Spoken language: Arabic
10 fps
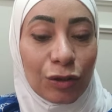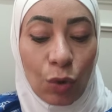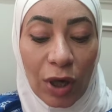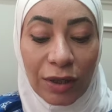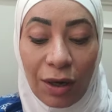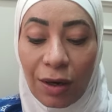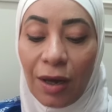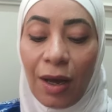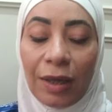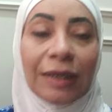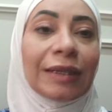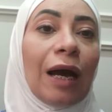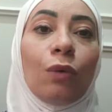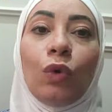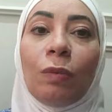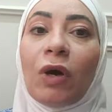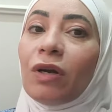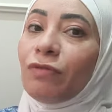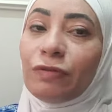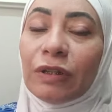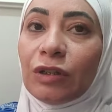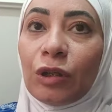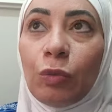صغيره لسه اول مره في فتره